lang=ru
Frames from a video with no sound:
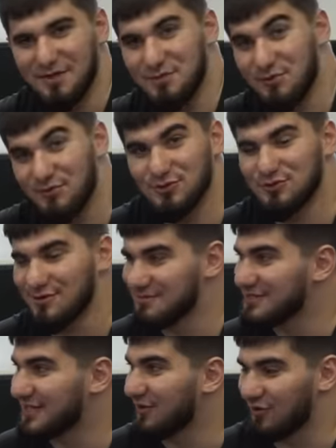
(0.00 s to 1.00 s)
По нему вижу, что он
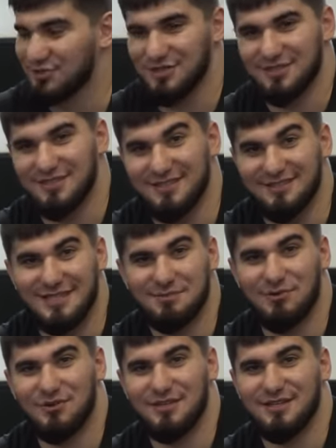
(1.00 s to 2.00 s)
быстрее хочет
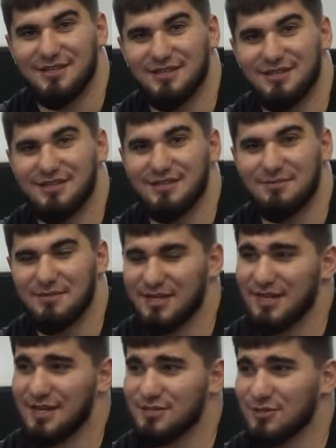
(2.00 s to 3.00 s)
домой. И мне
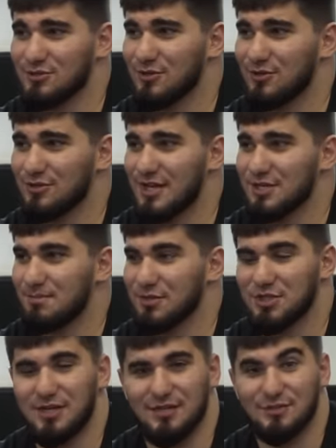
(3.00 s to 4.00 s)
кажется, что он даже
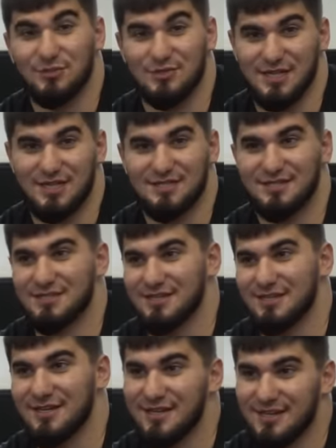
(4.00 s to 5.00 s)
пожалел, что
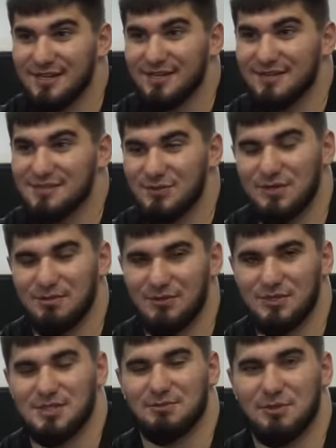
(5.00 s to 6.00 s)
согласился а, сегодня
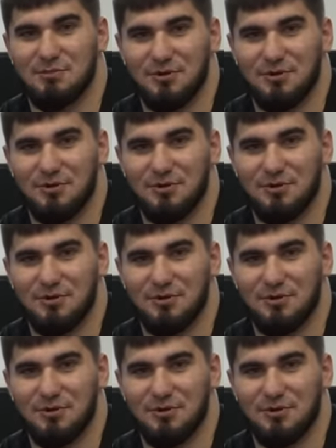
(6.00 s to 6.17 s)
провести со мной